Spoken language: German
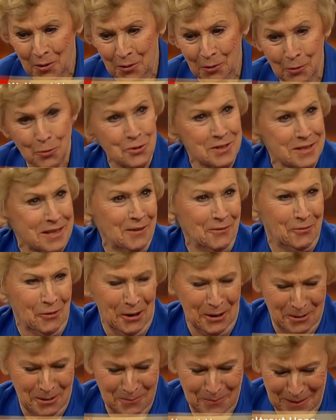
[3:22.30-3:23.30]
groß
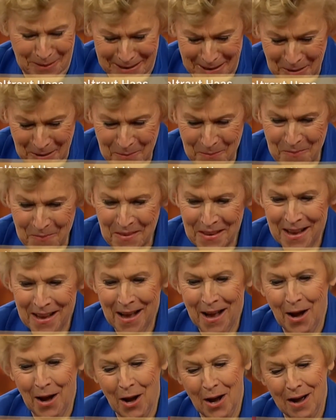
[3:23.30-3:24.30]
geworden bin.
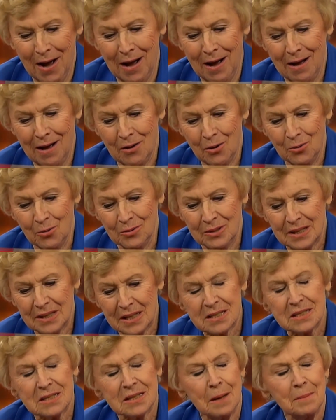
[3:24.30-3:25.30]
Äh, und
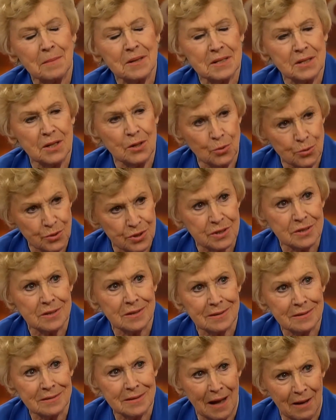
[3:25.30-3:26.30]
dass damals die Russen
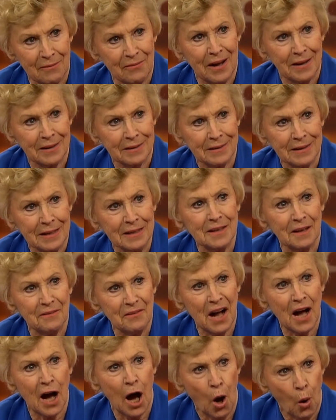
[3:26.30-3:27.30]
da waren in der
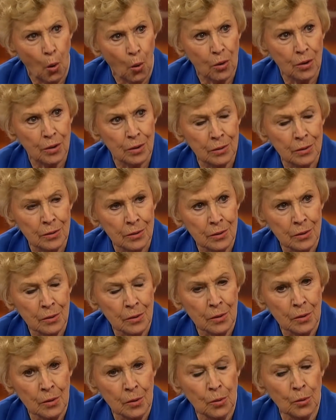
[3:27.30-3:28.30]
Wachau.
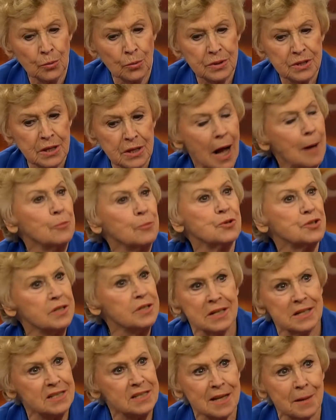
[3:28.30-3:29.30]
Mhm. Und sie haben uns
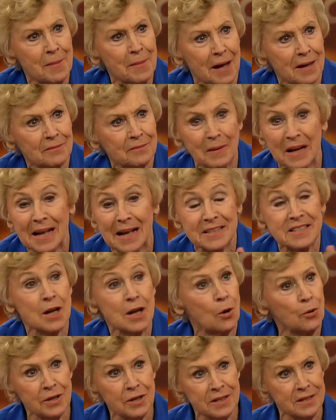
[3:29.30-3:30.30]
nichts gemacht. Man hat sie
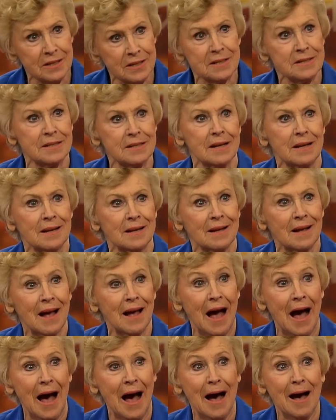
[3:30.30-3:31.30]
auch nicht gesehen.
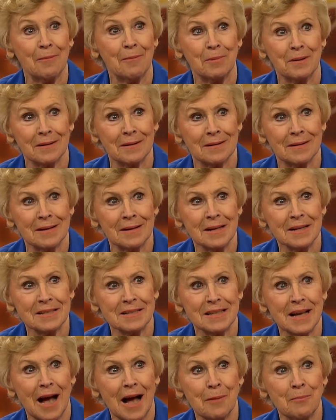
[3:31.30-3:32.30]
Mhm. Aber
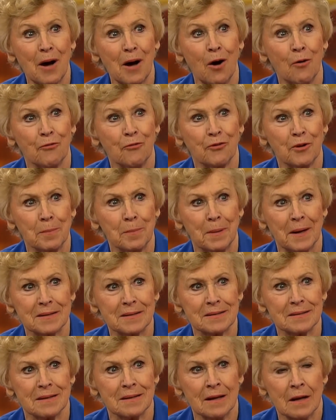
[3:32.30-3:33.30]
sie haben
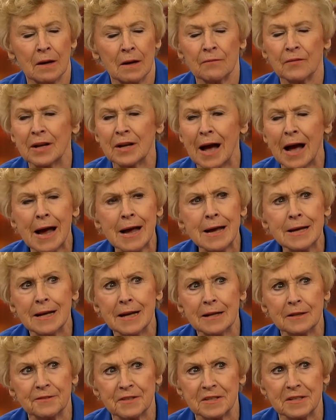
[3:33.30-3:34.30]
aufgepasst. Wenn einer
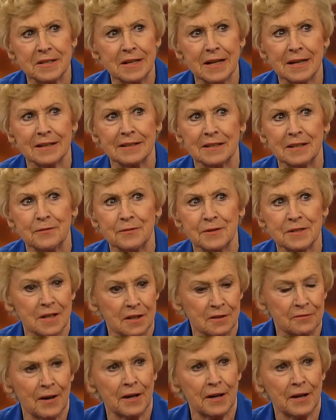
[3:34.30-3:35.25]
etwas Negatives sagt, war